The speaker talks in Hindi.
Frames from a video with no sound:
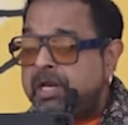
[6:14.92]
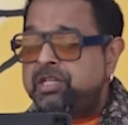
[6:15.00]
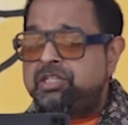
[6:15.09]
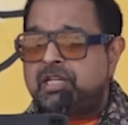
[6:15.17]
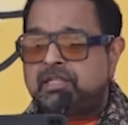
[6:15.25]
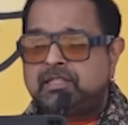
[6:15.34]
आर
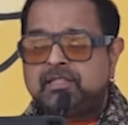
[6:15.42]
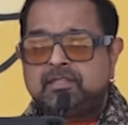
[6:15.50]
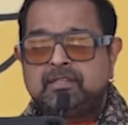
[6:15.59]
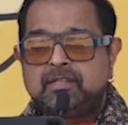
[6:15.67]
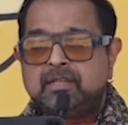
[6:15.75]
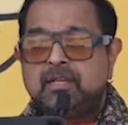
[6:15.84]

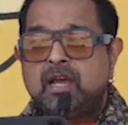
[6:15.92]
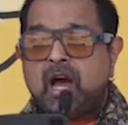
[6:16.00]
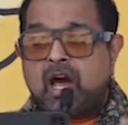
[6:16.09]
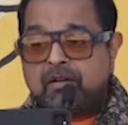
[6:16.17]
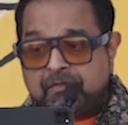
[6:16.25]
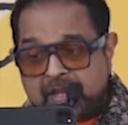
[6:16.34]
उपनिषद्स
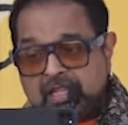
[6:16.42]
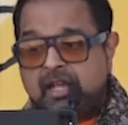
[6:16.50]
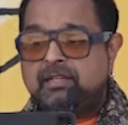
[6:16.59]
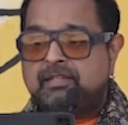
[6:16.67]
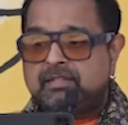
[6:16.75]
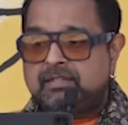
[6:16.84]
आर
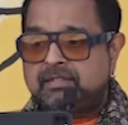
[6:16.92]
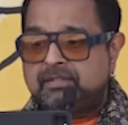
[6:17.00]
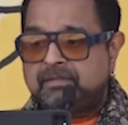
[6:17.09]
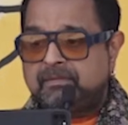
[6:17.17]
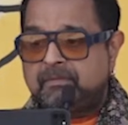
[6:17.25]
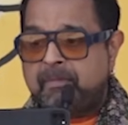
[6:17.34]
वेदास
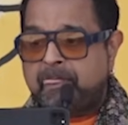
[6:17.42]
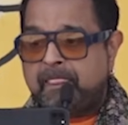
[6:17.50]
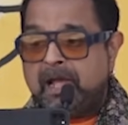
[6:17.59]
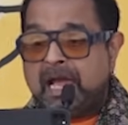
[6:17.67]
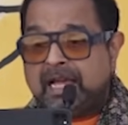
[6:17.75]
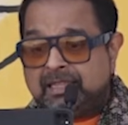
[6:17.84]

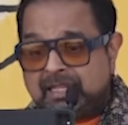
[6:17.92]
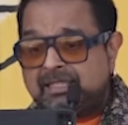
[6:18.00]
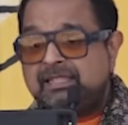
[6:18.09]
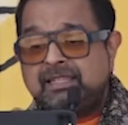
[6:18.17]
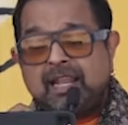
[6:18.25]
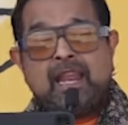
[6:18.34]

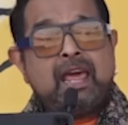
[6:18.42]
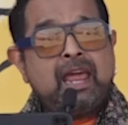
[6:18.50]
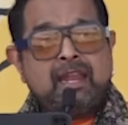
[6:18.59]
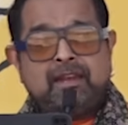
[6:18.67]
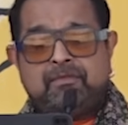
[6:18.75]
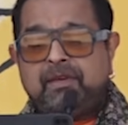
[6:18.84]
This is a
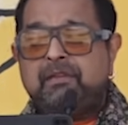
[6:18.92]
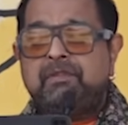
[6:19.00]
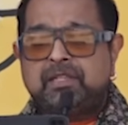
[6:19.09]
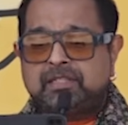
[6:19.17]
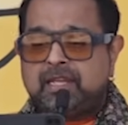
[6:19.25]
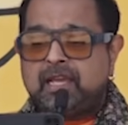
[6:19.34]
land
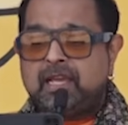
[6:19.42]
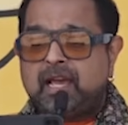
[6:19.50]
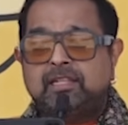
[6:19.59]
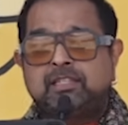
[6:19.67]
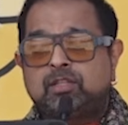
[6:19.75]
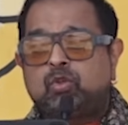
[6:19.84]
where we
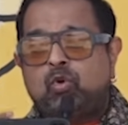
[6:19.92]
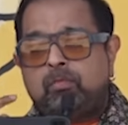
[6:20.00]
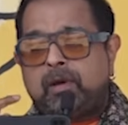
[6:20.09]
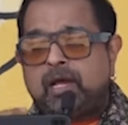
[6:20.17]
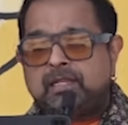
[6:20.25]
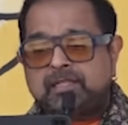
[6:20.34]
say
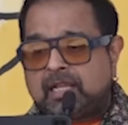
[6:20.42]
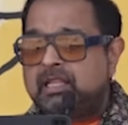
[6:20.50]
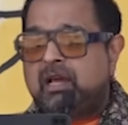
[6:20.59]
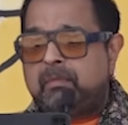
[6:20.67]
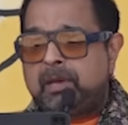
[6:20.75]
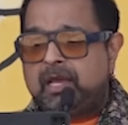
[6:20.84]
asatoma
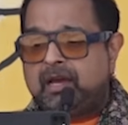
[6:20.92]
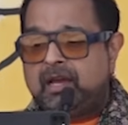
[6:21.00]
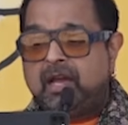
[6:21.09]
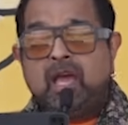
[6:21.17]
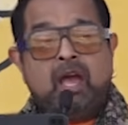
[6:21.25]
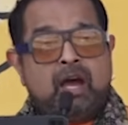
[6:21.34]

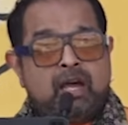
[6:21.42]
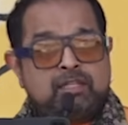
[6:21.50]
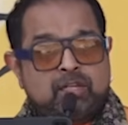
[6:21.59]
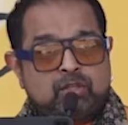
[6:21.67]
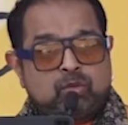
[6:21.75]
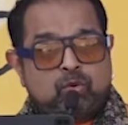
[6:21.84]
sadgamaya,
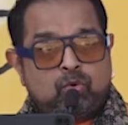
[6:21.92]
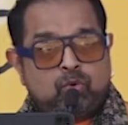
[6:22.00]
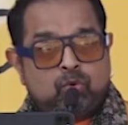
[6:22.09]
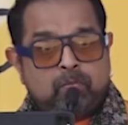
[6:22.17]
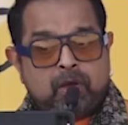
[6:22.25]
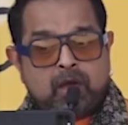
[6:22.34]

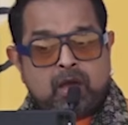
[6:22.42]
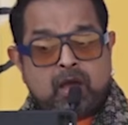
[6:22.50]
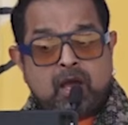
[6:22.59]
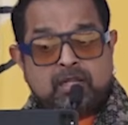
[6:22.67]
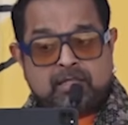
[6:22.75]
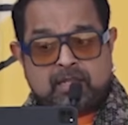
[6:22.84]

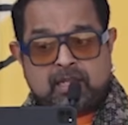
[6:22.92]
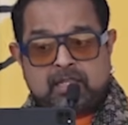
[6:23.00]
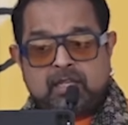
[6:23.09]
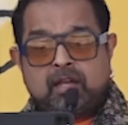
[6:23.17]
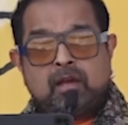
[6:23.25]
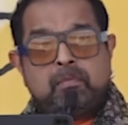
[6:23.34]
asatoma
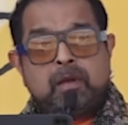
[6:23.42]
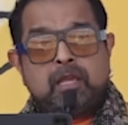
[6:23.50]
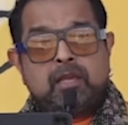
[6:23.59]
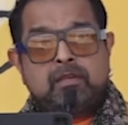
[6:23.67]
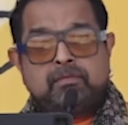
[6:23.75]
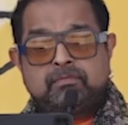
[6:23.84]

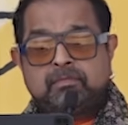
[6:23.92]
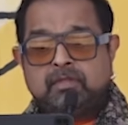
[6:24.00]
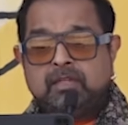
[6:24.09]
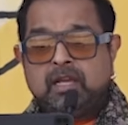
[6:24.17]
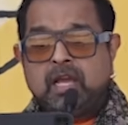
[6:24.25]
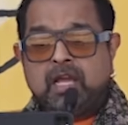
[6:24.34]
sadgamaya,
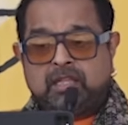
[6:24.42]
